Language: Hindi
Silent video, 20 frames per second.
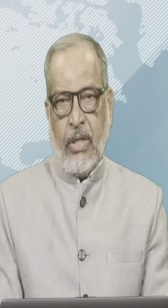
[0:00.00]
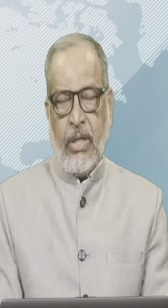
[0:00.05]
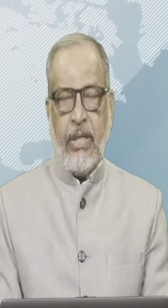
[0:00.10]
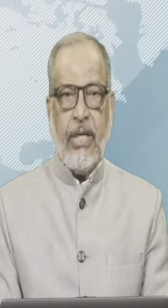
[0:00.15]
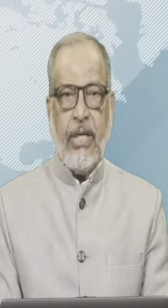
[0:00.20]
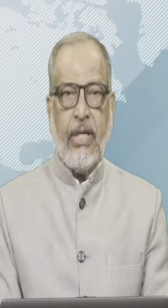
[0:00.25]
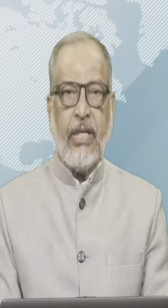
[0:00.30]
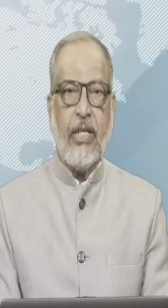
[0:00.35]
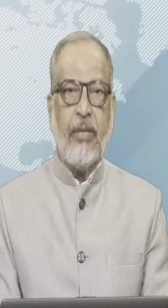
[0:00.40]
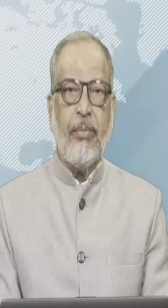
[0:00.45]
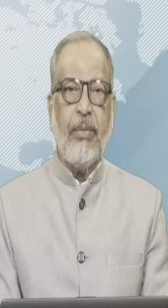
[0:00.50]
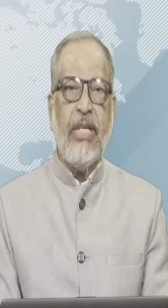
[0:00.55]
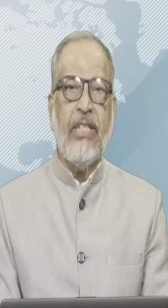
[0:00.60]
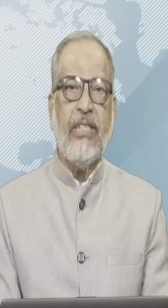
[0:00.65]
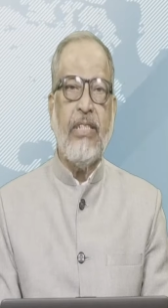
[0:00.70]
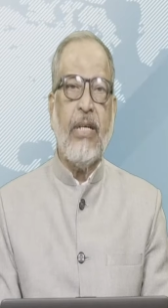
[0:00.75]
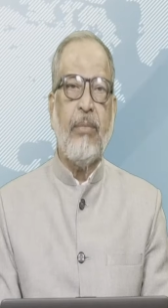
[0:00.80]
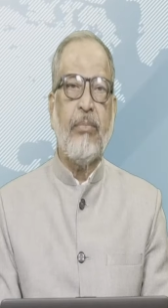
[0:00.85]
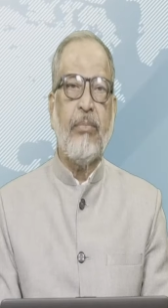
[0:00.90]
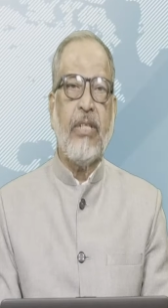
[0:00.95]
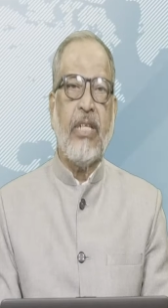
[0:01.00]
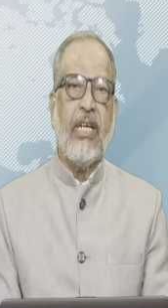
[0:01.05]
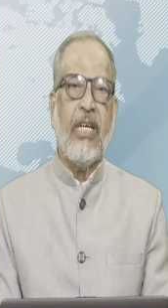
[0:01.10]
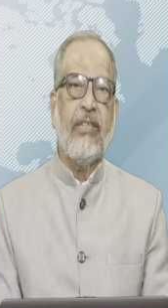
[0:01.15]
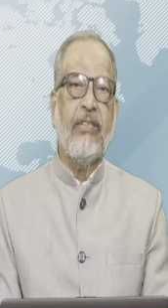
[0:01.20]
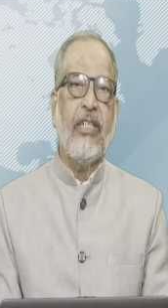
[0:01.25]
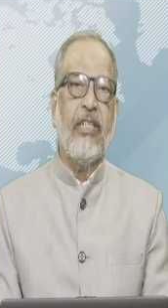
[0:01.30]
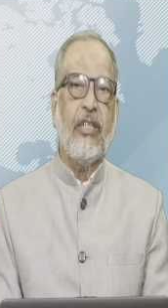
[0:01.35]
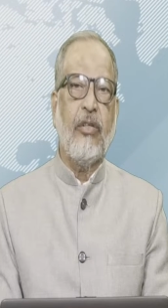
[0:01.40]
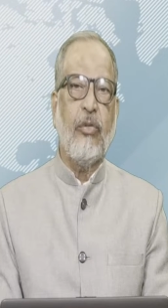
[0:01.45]
कर्नाटक में हिजाब
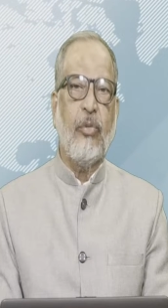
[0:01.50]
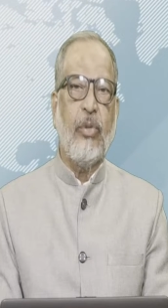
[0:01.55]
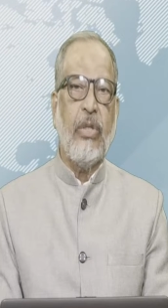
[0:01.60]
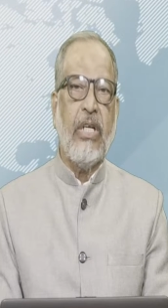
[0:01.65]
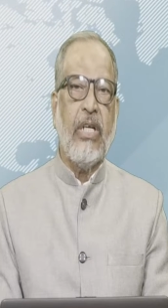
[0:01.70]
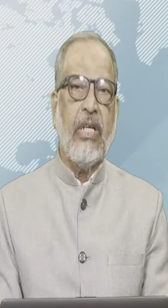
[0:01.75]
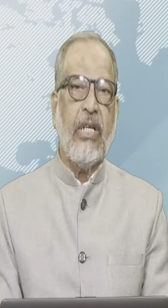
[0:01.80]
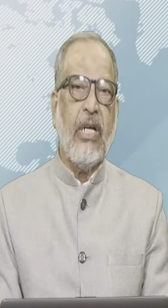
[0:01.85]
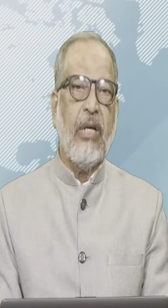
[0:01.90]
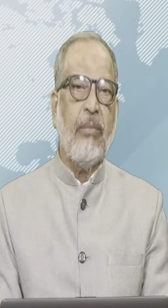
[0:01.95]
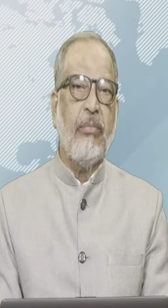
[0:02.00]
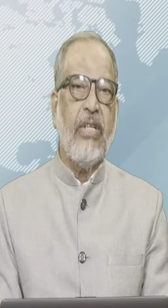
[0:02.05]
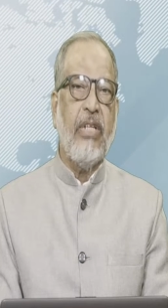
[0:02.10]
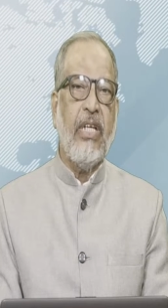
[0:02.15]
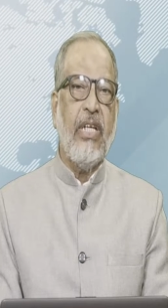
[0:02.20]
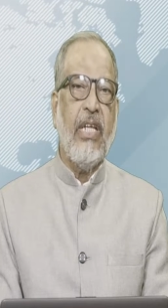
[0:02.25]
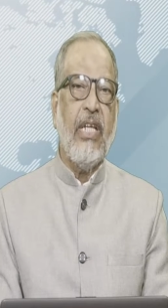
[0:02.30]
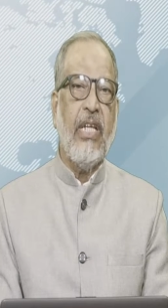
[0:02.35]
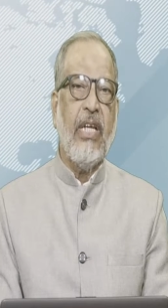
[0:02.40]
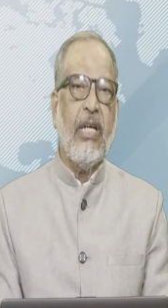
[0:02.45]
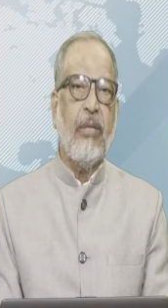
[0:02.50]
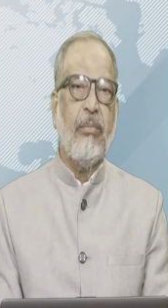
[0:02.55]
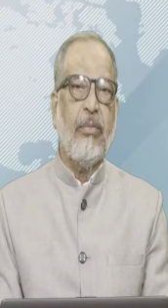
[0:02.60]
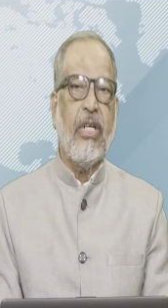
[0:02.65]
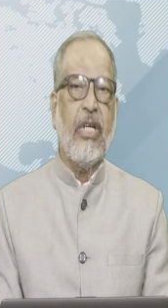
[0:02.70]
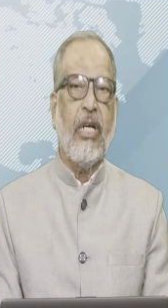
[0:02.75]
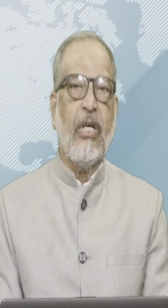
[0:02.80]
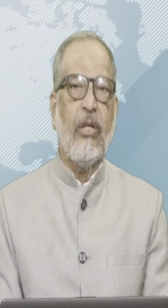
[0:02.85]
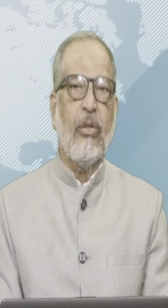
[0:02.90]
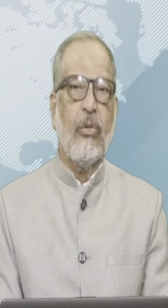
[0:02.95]
तनाज़ रुकने का नाम नहीं ले रहा है
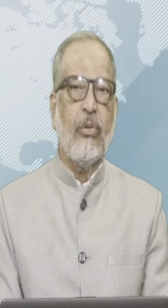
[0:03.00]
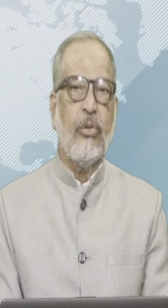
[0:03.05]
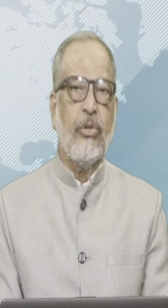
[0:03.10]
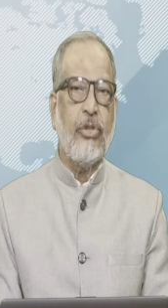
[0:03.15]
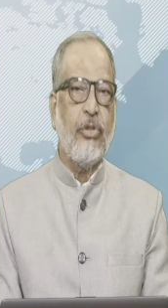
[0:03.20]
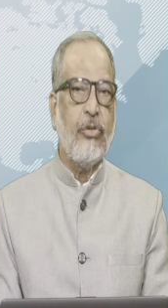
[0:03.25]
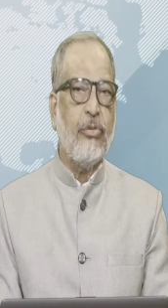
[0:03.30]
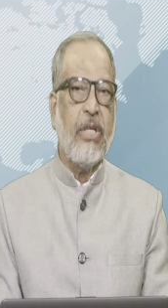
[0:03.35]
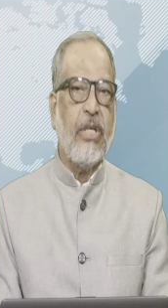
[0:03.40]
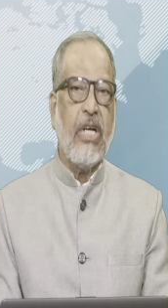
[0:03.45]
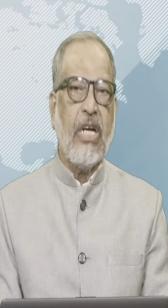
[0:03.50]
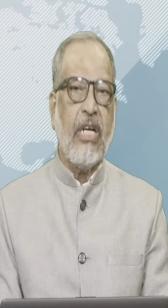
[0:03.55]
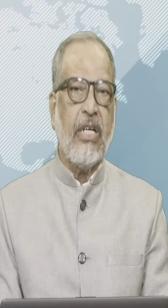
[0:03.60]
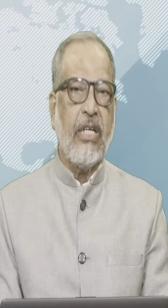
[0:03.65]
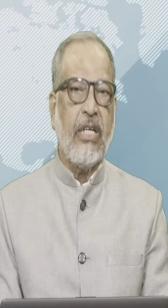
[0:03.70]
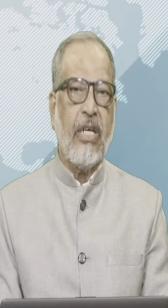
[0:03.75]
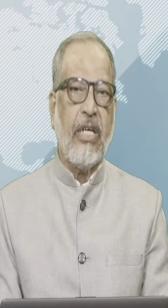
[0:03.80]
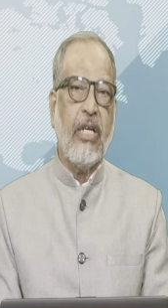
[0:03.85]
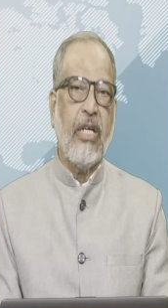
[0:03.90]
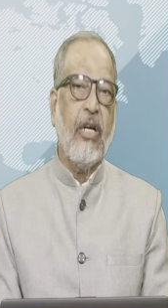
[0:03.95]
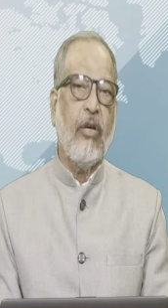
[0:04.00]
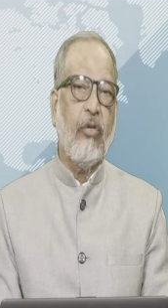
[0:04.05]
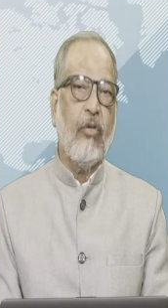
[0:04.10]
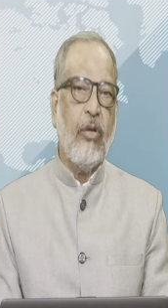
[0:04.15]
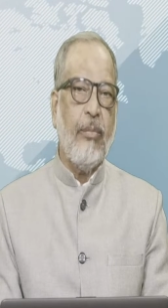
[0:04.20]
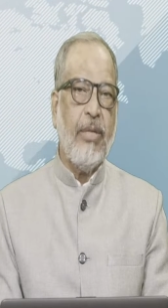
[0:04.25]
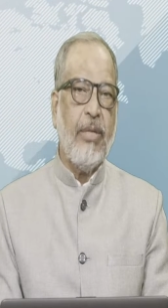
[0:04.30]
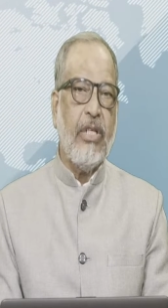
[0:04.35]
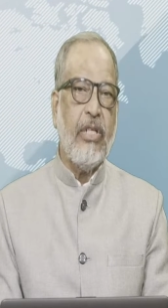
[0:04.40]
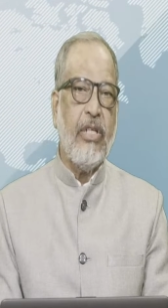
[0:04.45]
मंगल को शिवमगा के
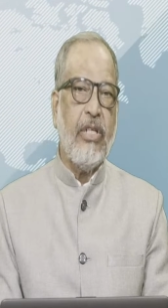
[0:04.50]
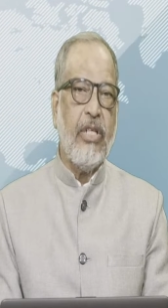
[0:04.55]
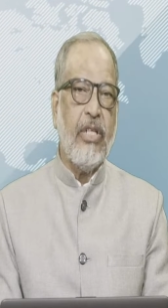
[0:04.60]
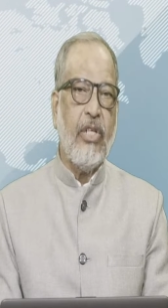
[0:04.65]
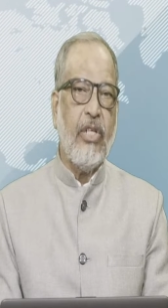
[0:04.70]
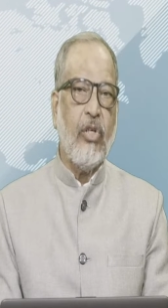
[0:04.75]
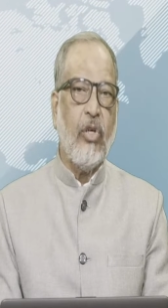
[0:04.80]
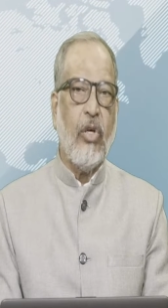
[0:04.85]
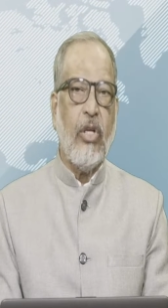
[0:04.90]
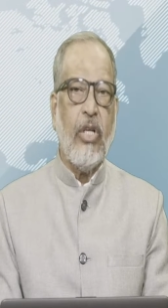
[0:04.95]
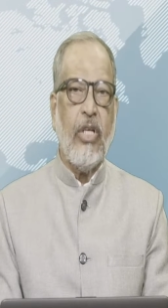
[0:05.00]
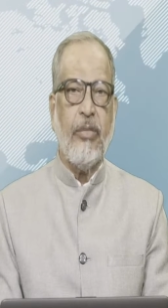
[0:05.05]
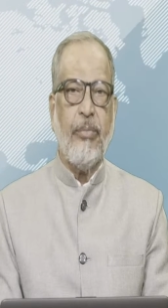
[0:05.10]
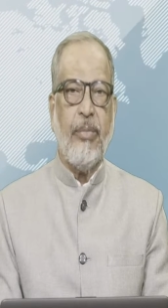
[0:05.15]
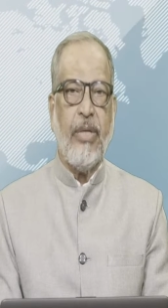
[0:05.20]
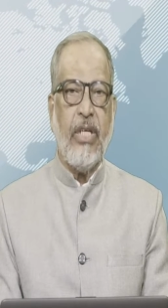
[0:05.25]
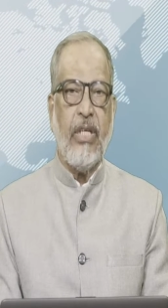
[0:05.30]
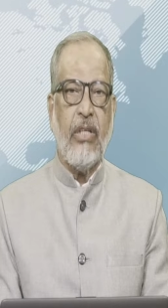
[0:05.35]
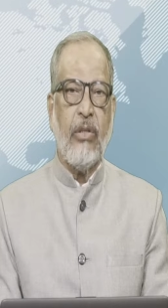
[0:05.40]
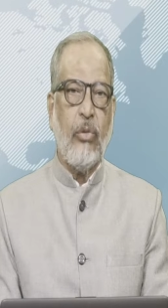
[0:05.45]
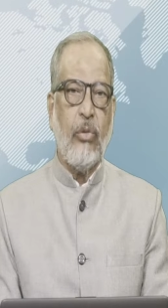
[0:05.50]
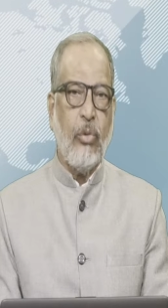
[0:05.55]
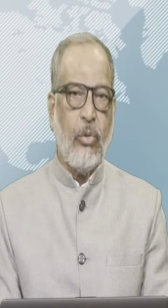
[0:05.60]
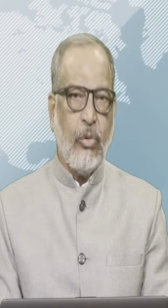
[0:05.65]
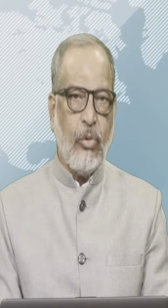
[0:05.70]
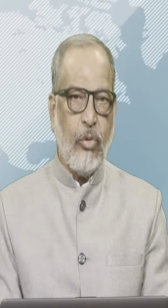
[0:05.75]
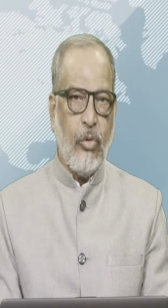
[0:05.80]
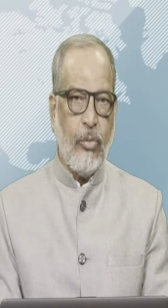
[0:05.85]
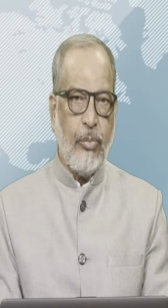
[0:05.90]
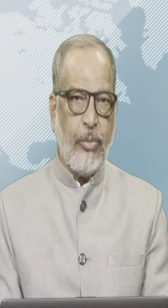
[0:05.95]
गवर्नमेंट डिग्री कॉलेज में
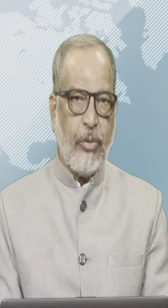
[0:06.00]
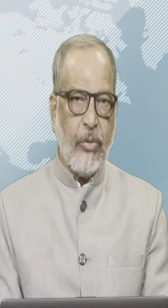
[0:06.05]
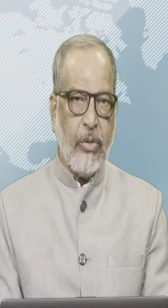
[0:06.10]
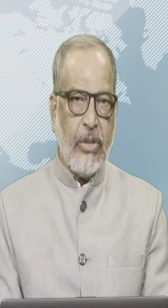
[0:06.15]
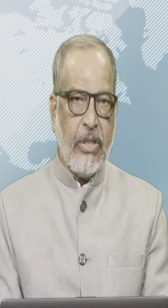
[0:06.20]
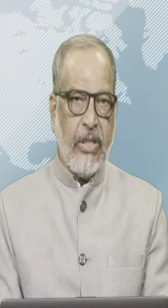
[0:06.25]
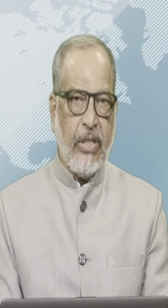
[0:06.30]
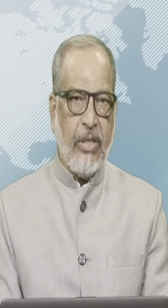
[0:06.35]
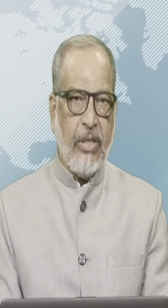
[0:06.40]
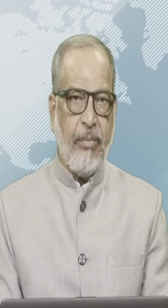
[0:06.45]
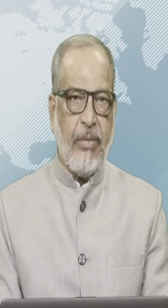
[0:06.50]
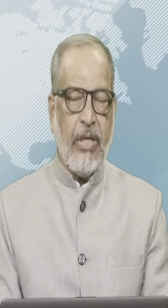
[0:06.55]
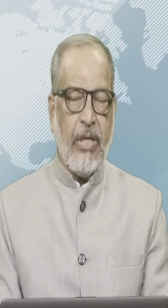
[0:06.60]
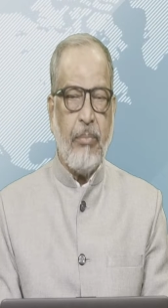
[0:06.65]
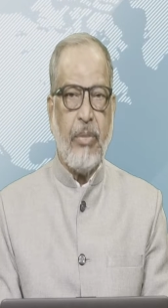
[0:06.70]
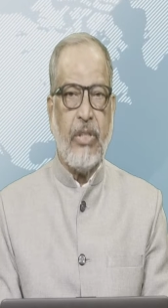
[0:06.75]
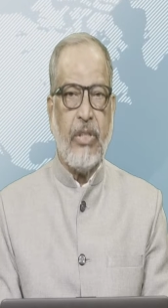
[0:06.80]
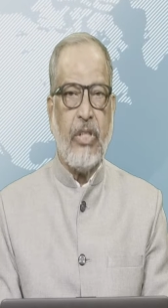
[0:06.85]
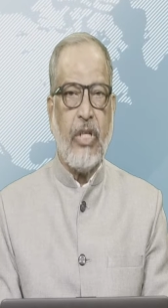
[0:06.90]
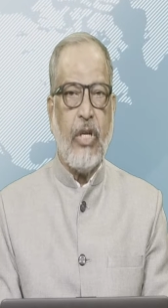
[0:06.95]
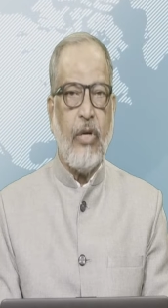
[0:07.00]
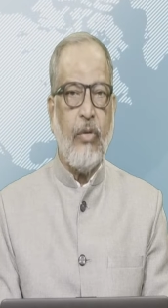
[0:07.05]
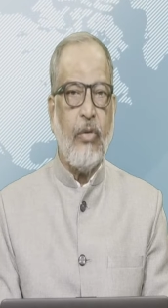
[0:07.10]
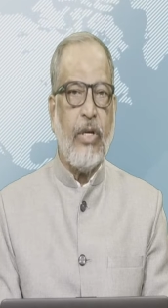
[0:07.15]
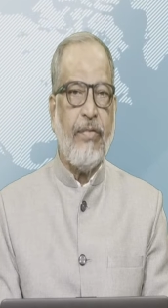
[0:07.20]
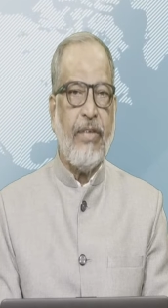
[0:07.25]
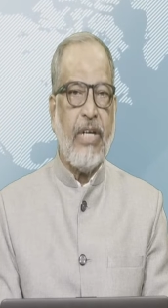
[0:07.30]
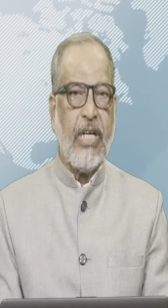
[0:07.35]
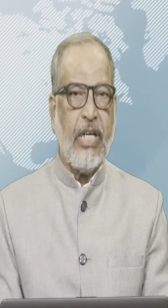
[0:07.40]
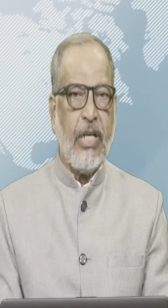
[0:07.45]
दो ग्रुपों के दरमियान पथराव
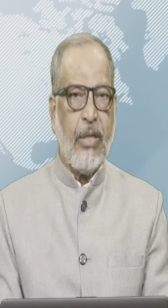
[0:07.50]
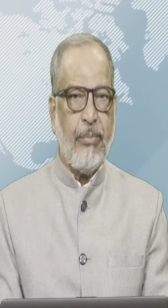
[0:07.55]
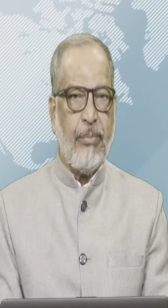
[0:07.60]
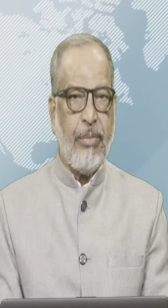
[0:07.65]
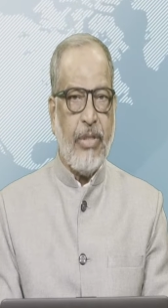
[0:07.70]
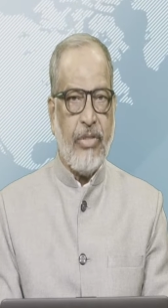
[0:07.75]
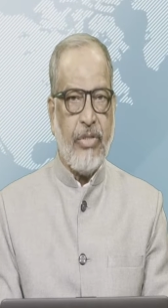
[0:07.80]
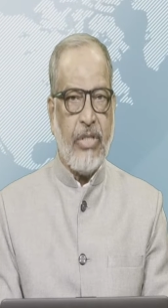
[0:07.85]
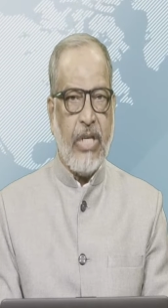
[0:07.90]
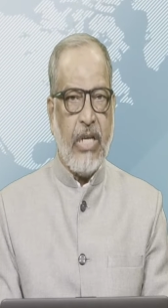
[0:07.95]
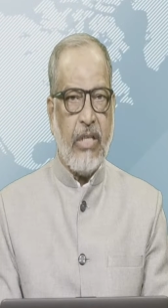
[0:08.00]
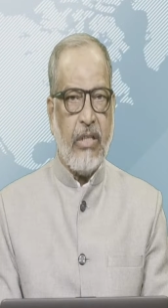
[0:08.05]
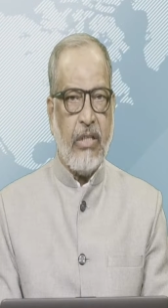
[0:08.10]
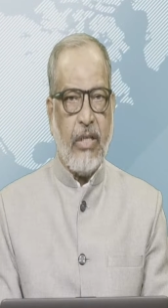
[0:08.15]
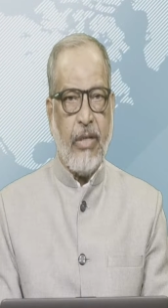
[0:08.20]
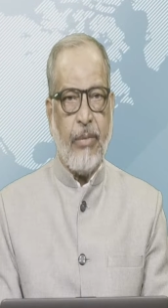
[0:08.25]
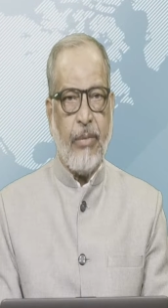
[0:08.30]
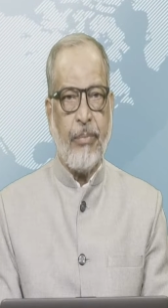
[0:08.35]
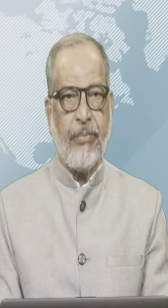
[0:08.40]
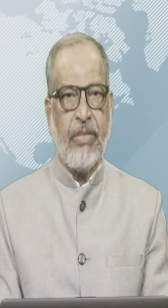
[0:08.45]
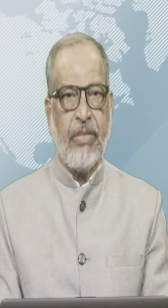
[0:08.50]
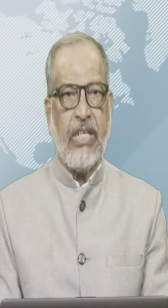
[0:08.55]
का वाक़ पेश आया था